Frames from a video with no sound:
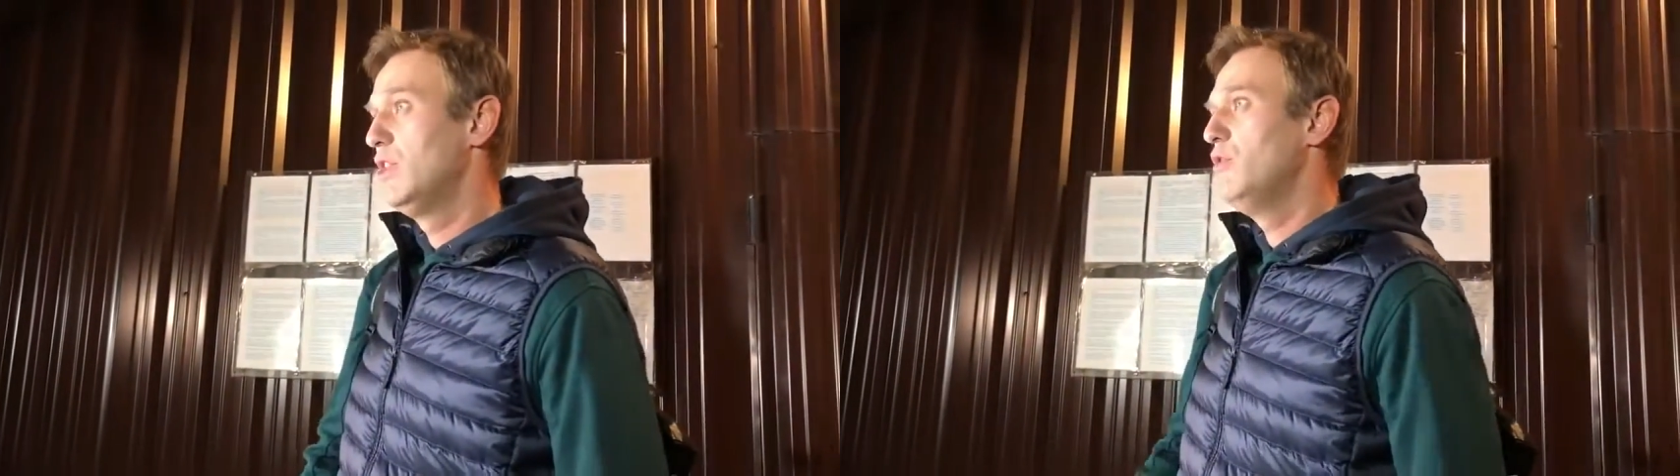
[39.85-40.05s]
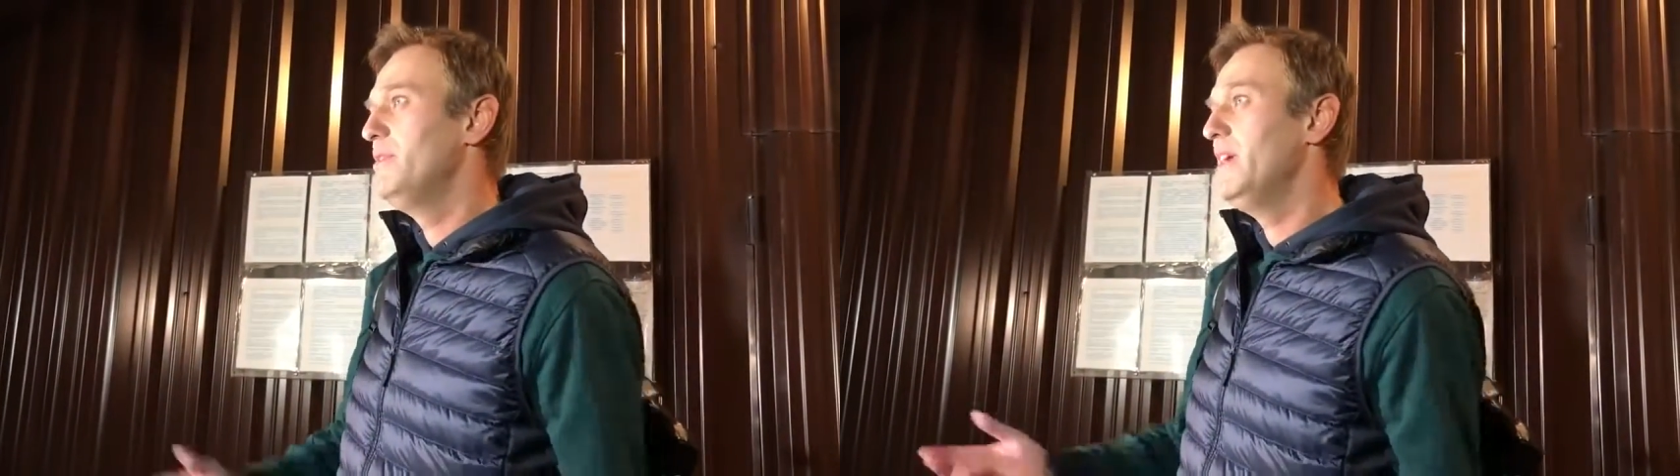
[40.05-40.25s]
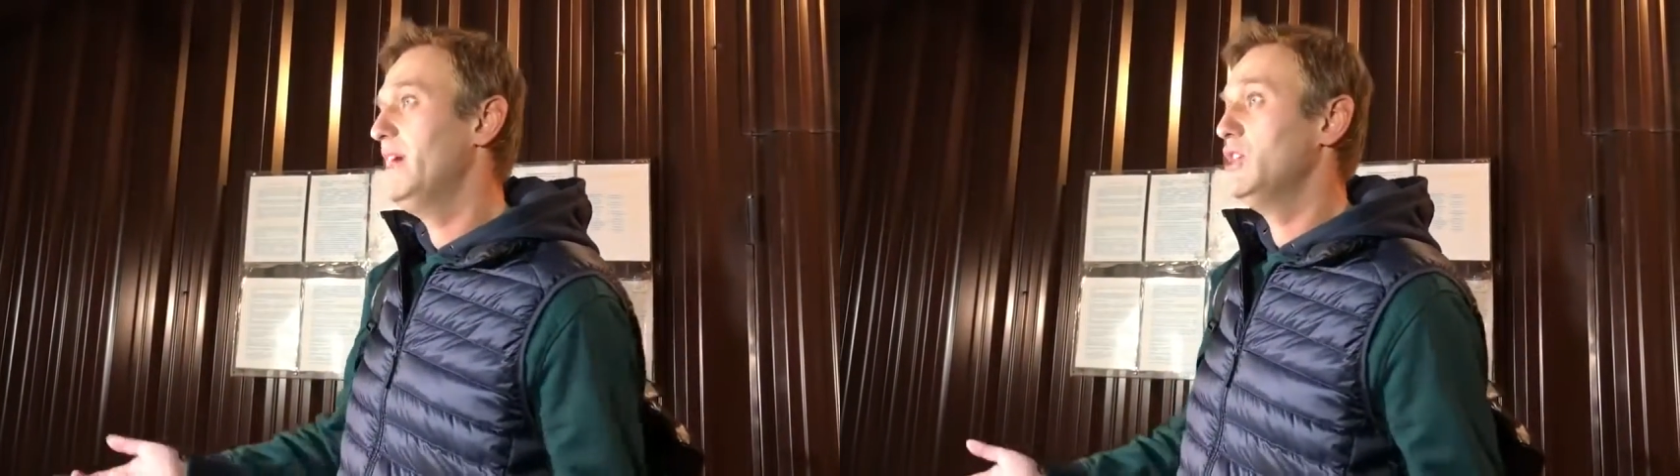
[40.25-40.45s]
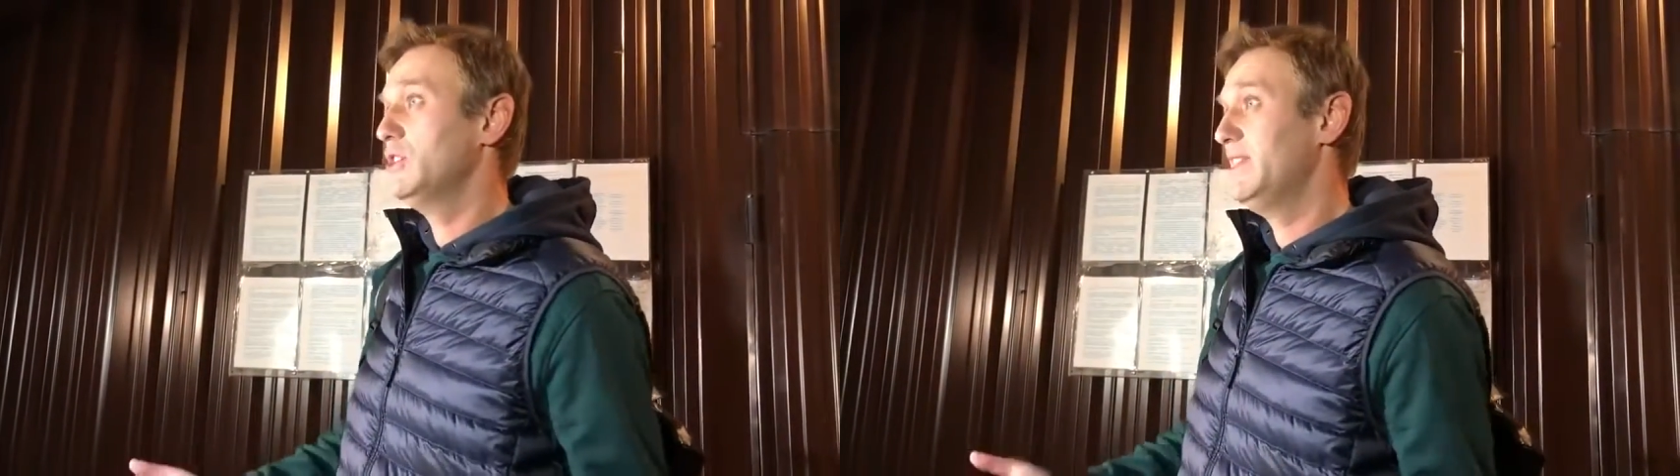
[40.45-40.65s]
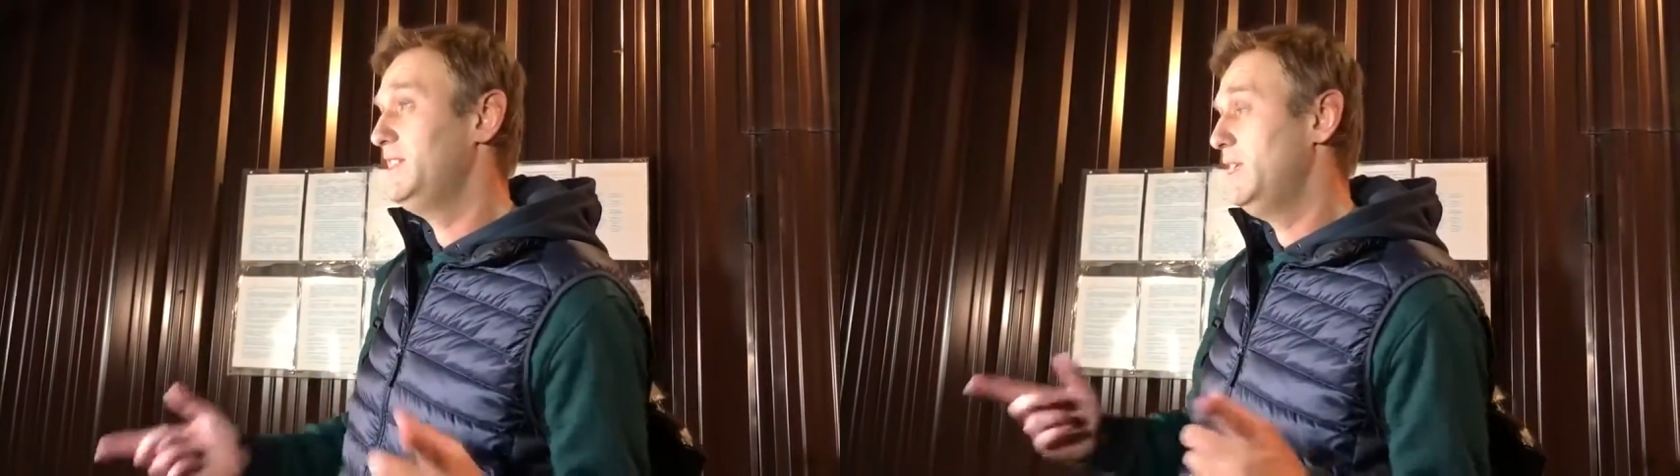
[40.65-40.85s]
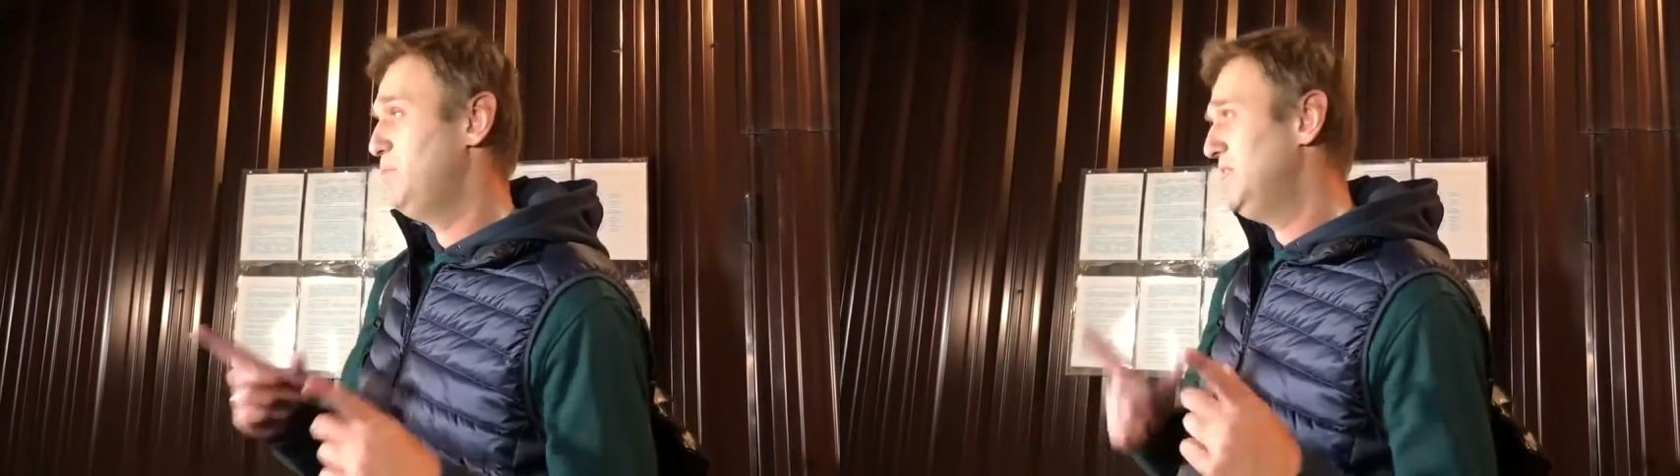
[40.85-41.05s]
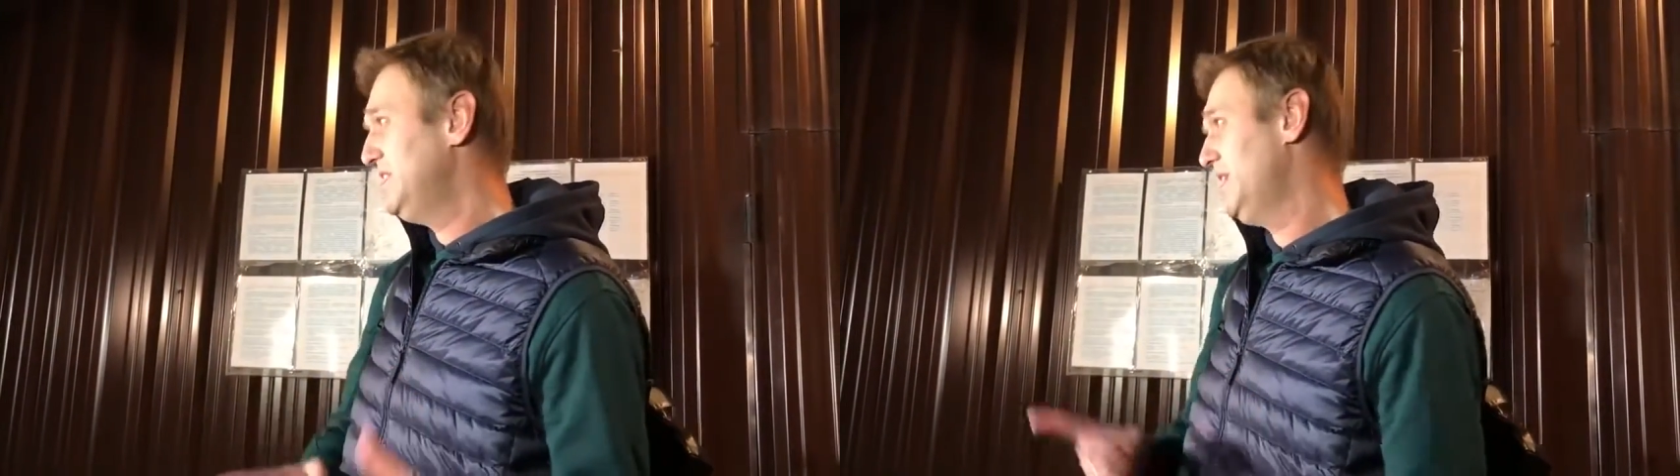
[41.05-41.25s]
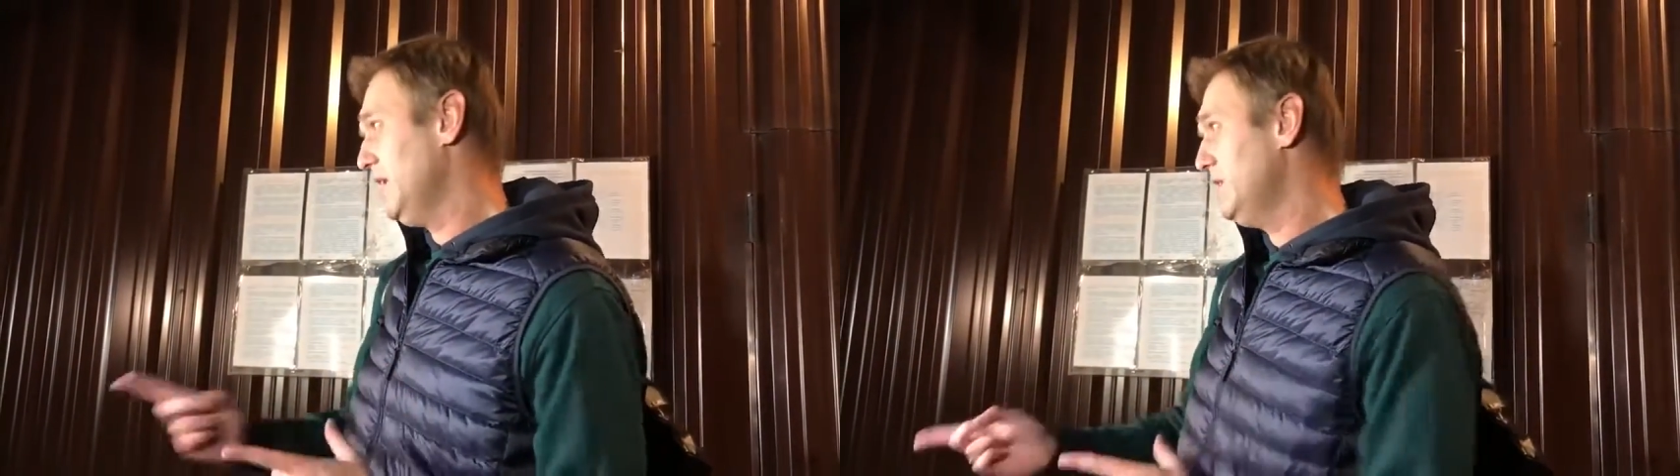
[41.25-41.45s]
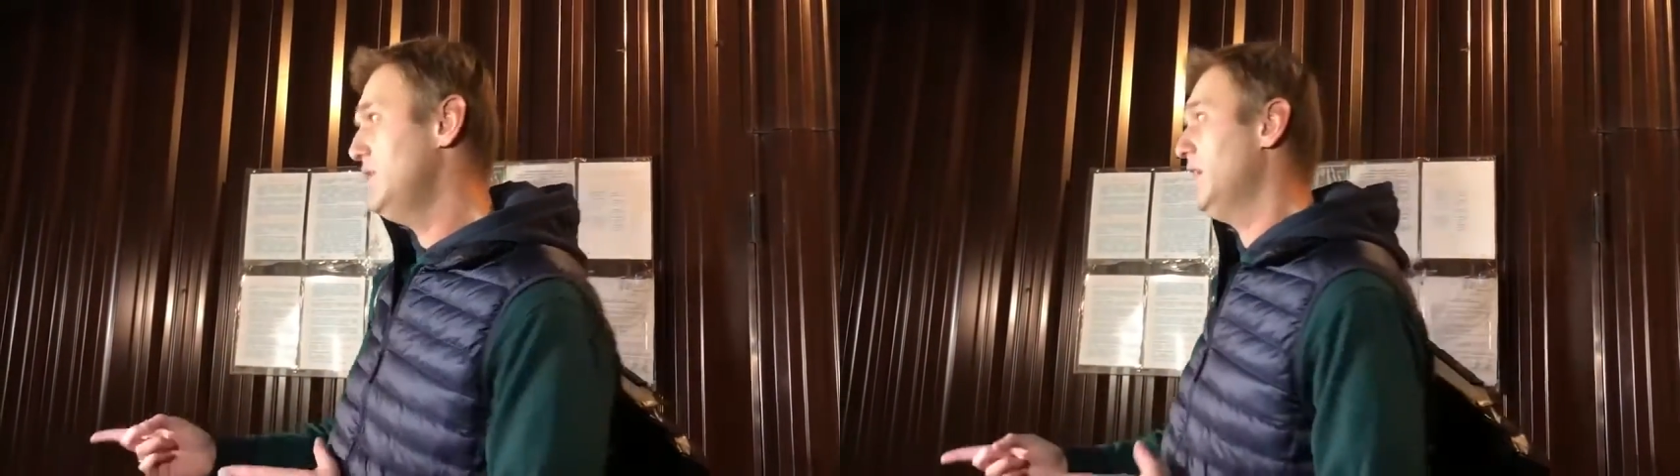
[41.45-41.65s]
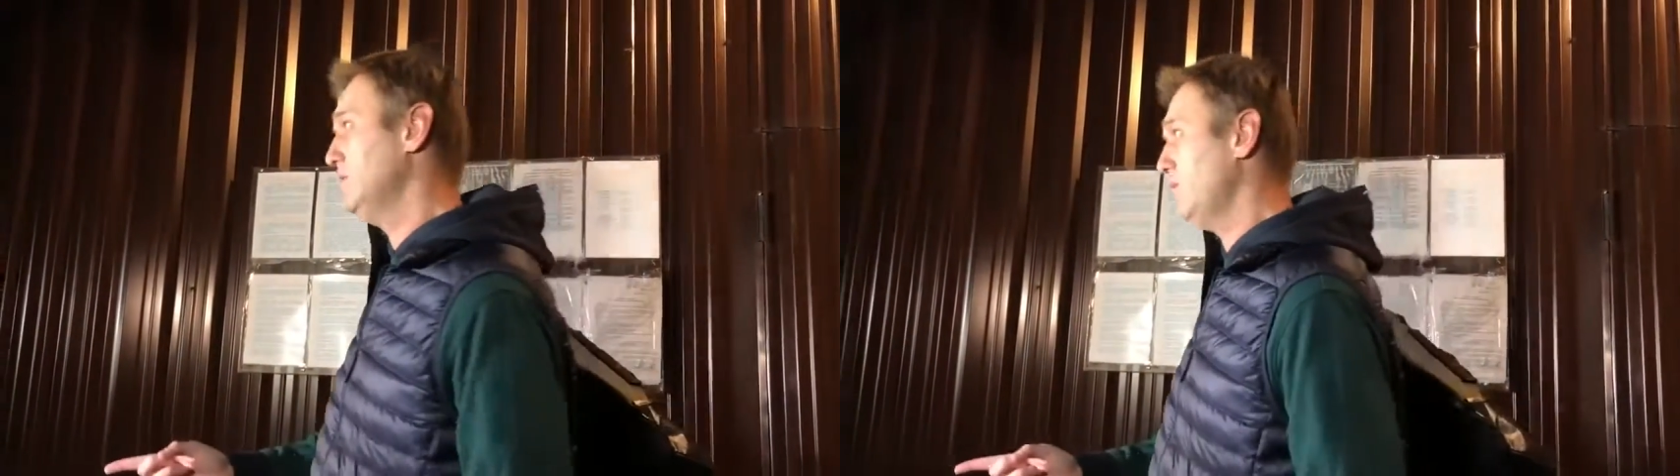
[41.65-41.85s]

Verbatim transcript: ну, мне кажется, за те 50 дней,